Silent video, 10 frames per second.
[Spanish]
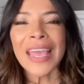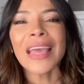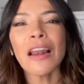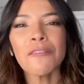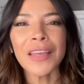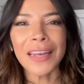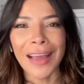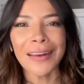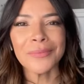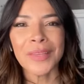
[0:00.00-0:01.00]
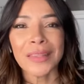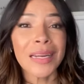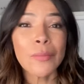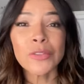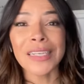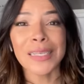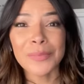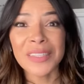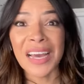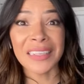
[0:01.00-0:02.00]
Y al final tenemos que
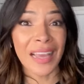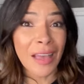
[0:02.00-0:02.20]
aceptar que